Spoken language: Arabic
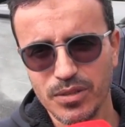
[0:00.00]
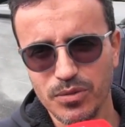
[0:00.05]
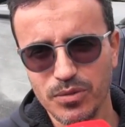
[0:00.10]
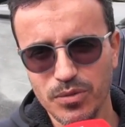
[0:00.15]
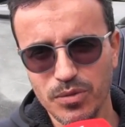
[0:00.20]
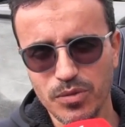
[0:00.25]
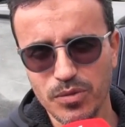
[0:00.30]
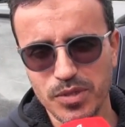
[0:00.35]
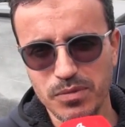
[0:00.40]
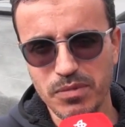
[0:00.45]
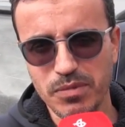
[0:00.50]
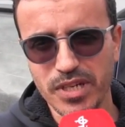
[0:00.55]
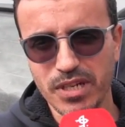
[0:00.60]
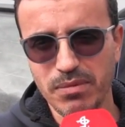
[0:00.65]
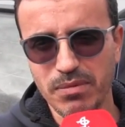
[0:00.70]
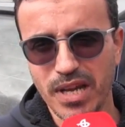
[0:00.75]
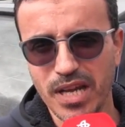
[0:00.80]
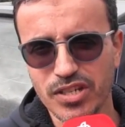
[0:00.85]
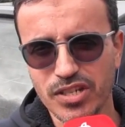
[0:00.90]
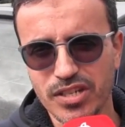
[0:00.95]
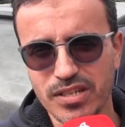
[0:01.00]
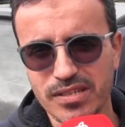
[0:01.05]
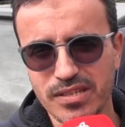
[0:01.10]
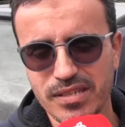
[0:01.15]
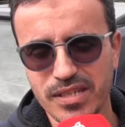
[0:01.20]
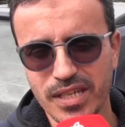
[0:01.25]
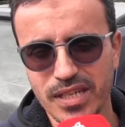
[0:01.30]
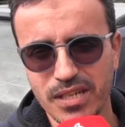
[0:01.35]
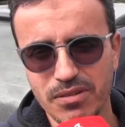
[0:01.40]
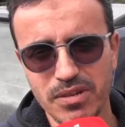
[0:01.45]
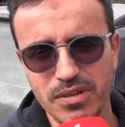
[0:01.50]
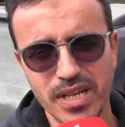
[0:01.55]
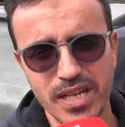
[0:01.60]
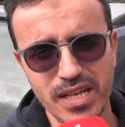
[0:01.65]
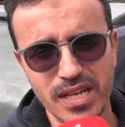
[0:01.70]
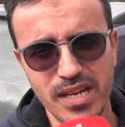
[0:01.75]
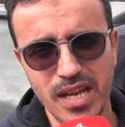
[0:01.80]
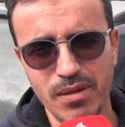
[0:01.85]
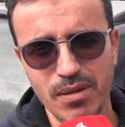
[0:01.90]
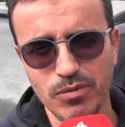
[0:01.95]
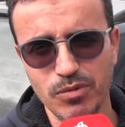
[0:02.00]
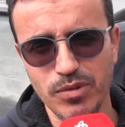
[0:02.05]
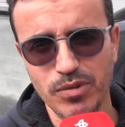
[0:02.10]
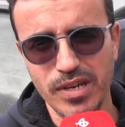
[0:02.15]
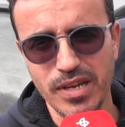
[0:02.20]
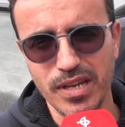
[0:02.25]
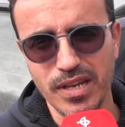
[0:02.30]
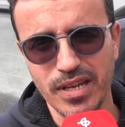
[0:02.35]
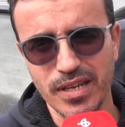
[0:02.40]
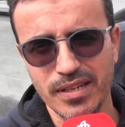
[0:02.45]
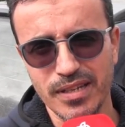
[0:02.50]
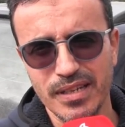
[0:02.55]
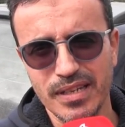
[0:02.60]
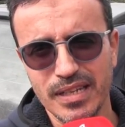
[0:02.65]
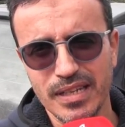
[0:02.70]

وسمعنا بالحجر الصحي ولكن الحمد لله